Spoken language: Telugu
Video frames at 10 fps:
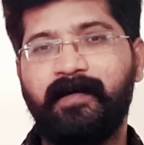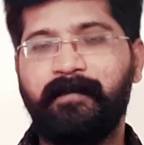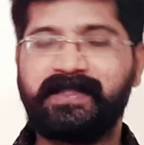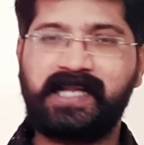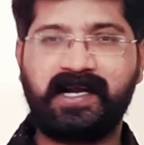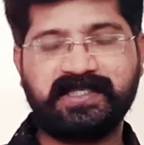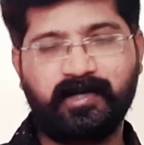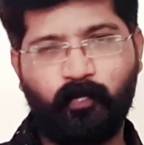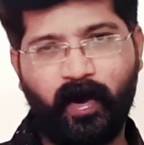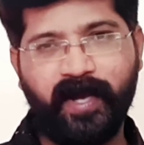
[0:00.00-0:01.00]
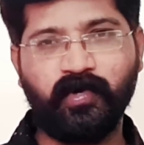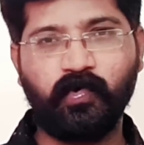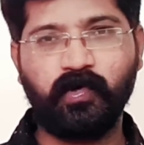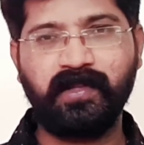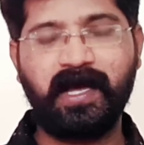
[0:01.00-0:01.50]
మిత్రాకు అసలు పాయింట్
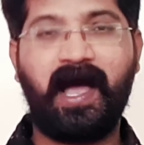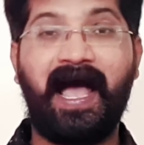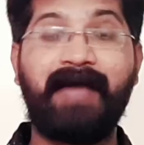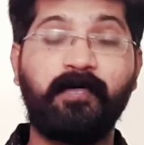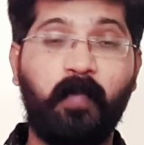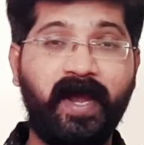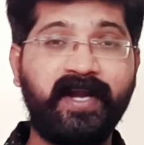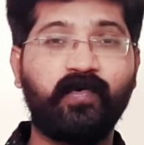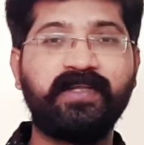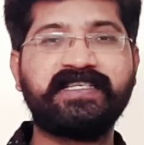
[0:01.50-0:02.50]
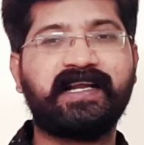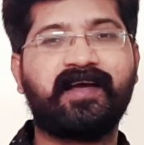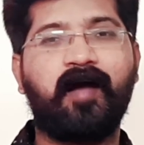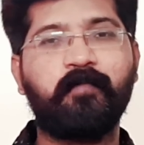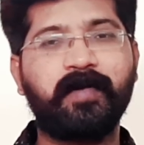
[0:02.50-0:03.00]
ఉంటుందా ఆమె పాయింట్ గురించి ఇక్కడ
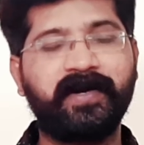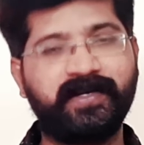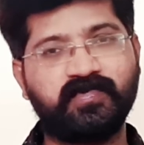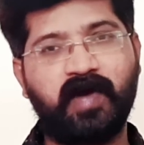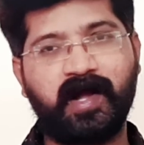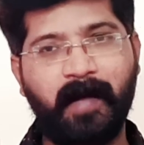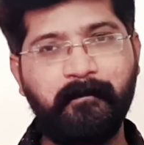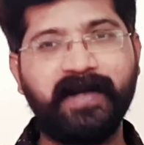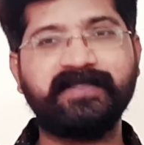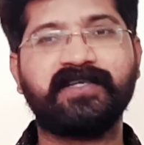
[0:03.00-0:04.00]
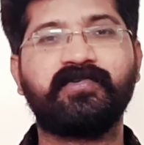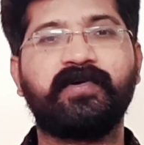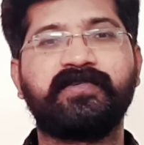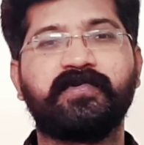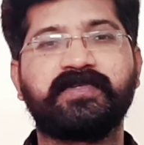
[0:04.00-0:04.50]
కాంప్లిమెంట్ ఇస్తూ ఆ కంపారిజన్
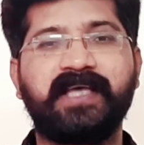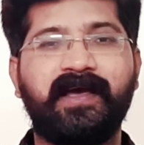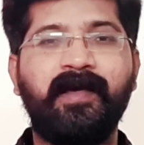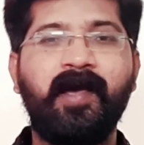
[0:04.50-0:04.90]
చూడడం చూస్తే